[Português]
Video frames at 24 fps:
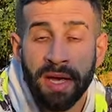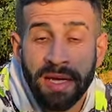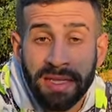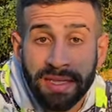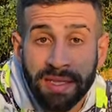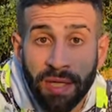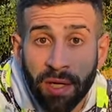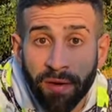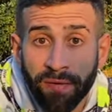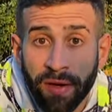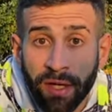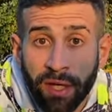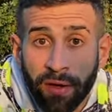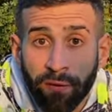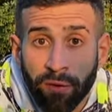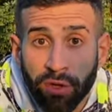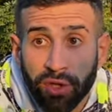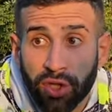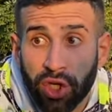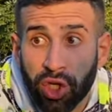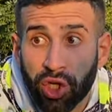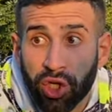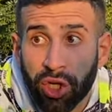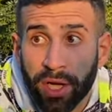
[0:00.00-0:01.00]
Se ao invés de
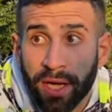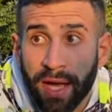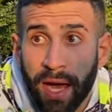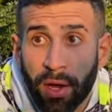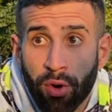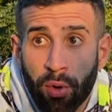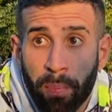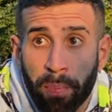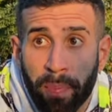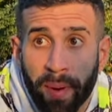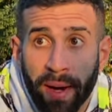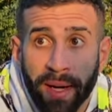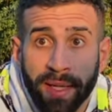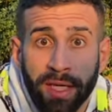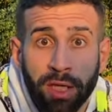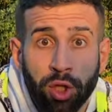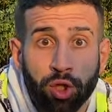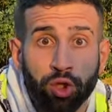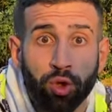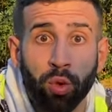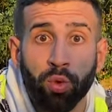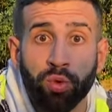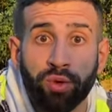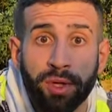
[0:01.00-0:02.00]
você chegar no parque e
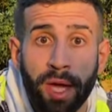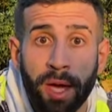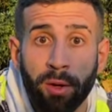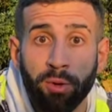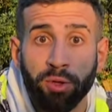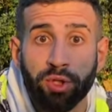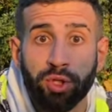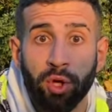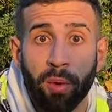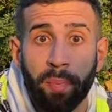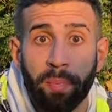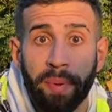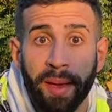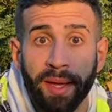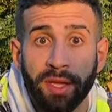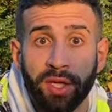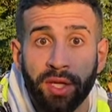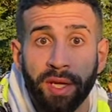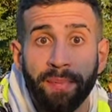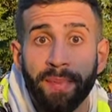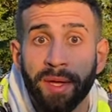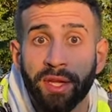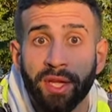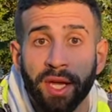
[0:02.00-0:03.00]
soltar o seu
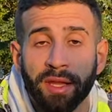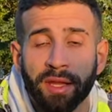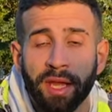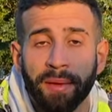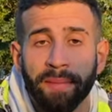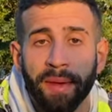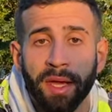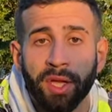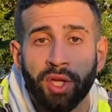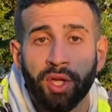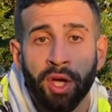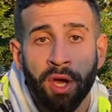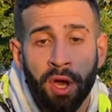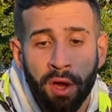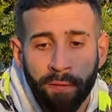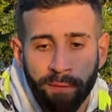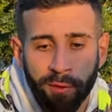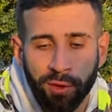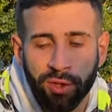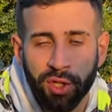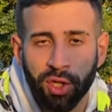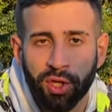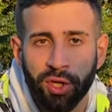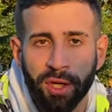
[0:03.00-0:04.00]
pet imediatamente,
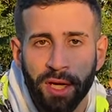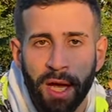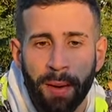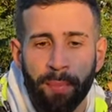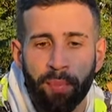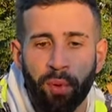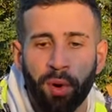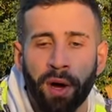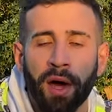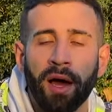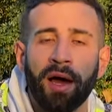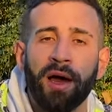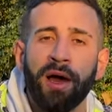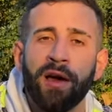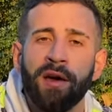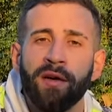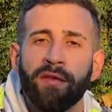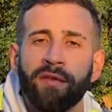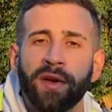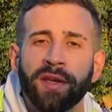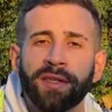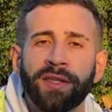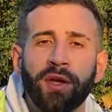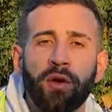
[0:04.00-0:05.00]
você chegar por lá,
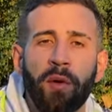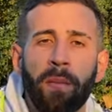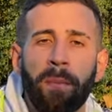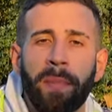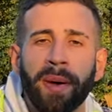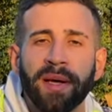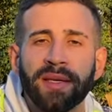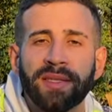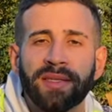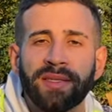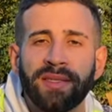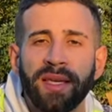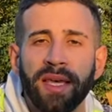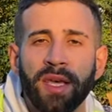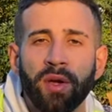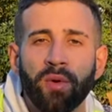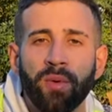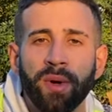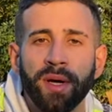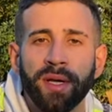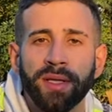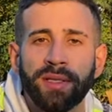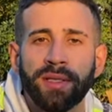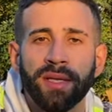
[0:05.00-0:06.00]
fazer um
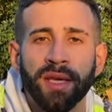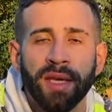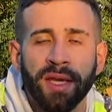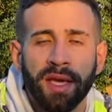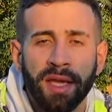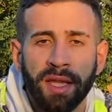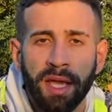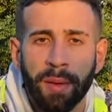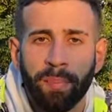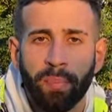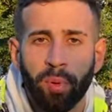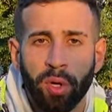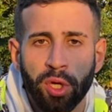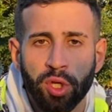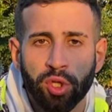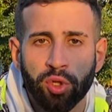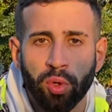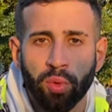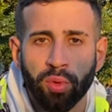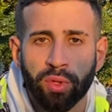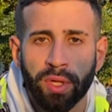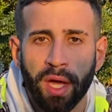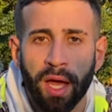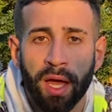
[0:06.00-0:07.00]
passeio antes e depois
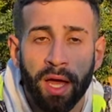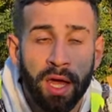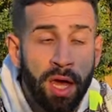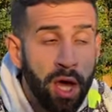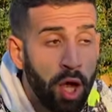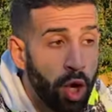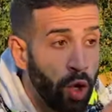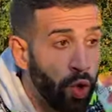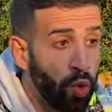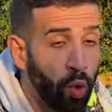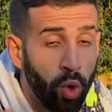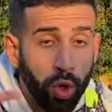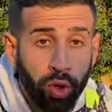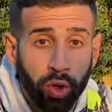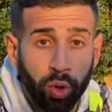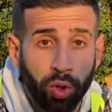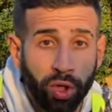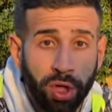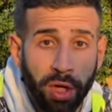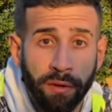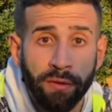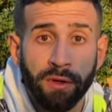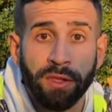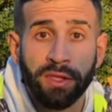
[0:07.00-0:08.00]
soltar. No outro
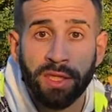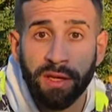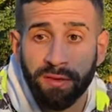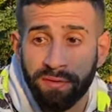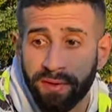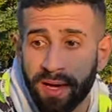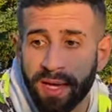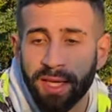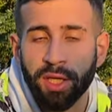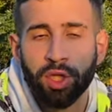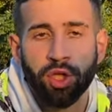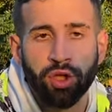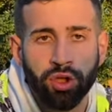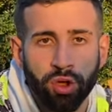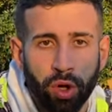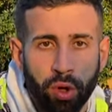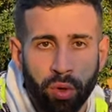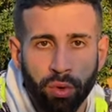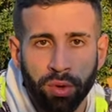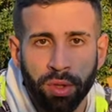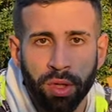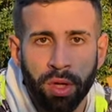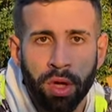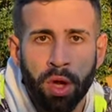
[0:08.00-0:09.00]
dia você vai e solta.